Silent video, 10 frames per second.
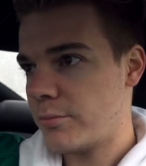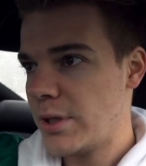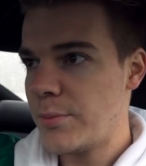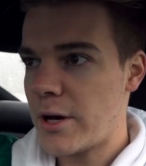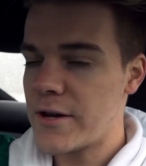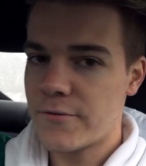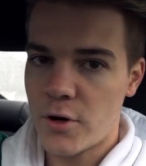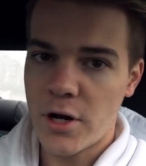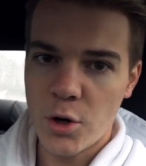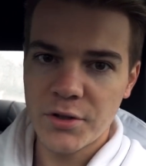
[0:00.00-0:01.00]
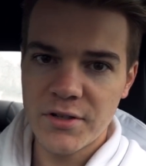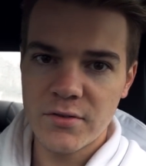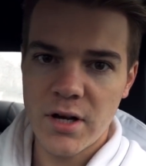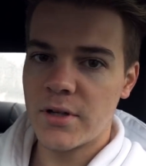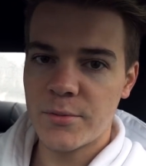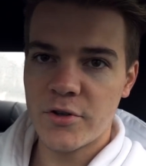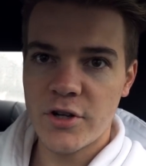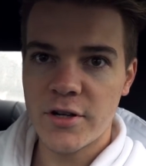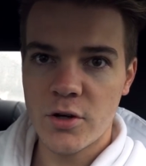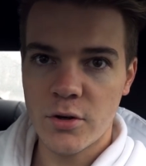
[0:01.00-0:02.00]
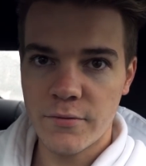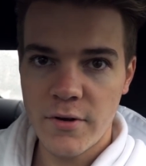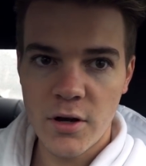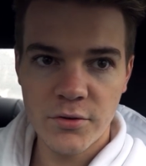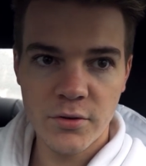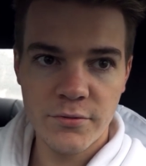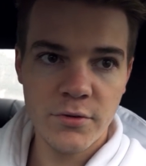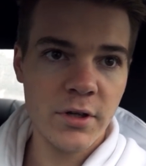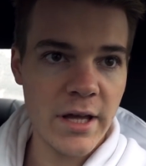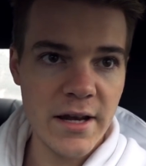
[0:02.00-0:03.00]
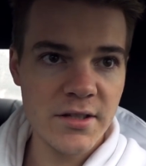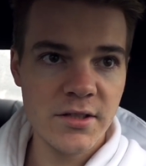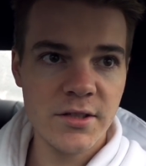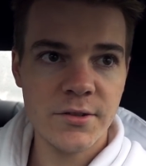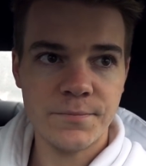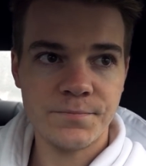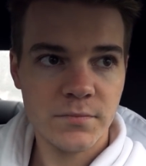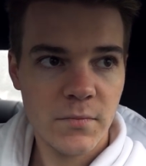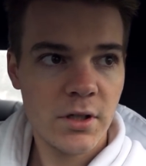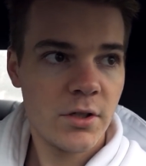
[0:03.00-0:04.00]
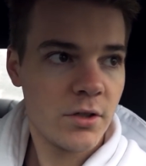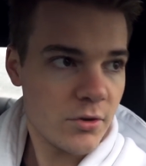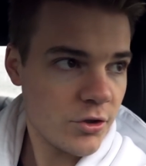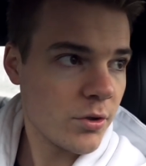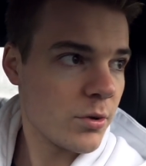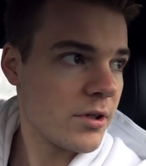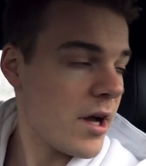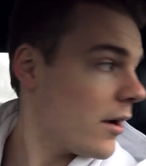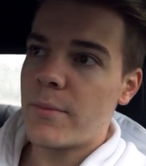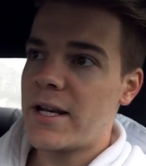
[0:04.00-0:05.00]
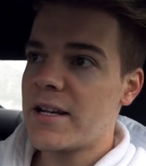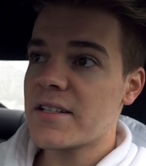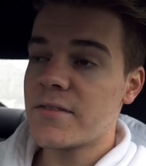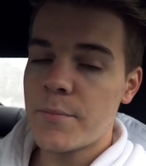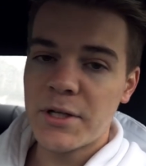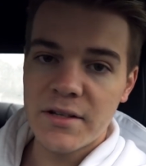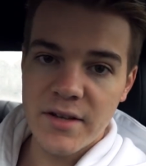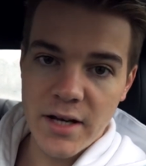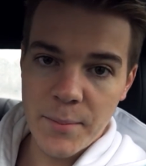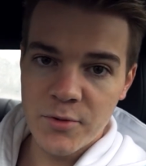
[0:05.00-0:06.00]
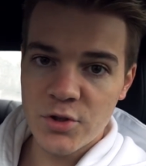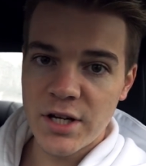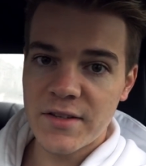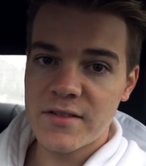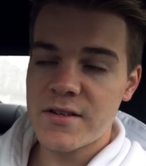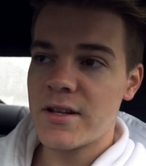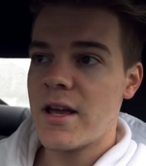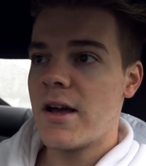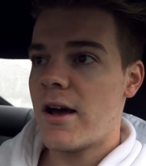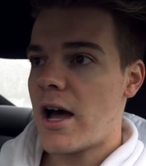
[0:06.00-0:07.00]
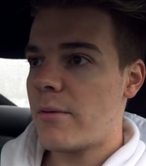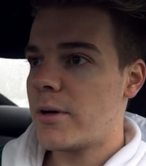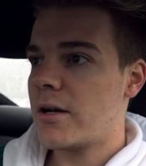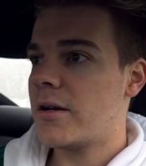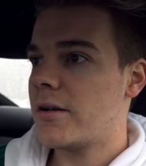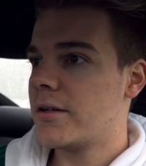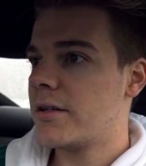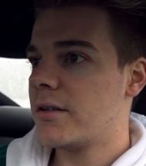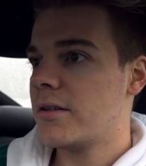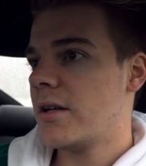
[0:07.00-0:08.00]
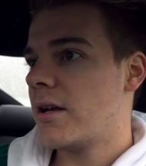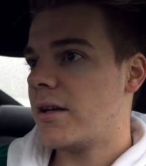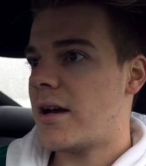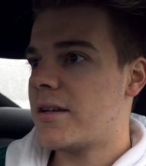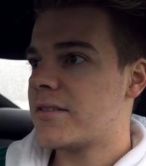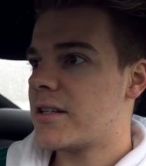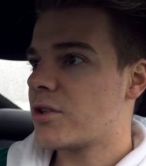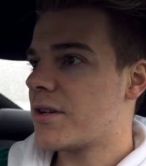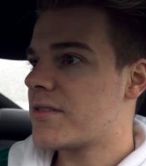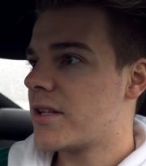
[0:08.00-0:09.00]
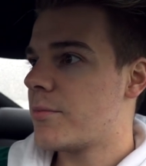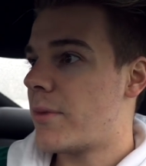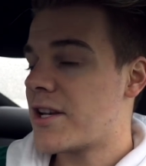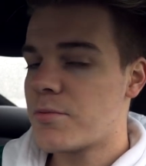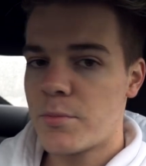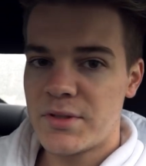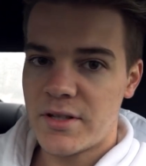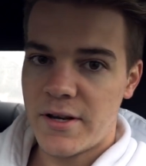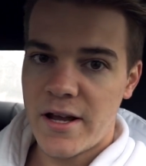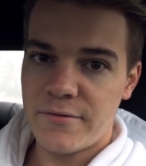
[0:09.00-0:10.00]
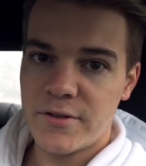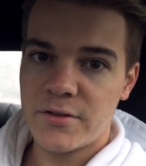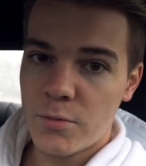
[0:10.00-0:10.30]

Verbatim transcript: Pieper halt vorne auch drin zu haben. Gibt es wahrscheinlich auch noch einen Fachausdruck für, kenne ich nicht. Schönen guten Tag. Man lernt das zwar mit der Zeit abzuschätzen, aber äh, ja, ist halt trotzdem manchmal ein bisschen nervig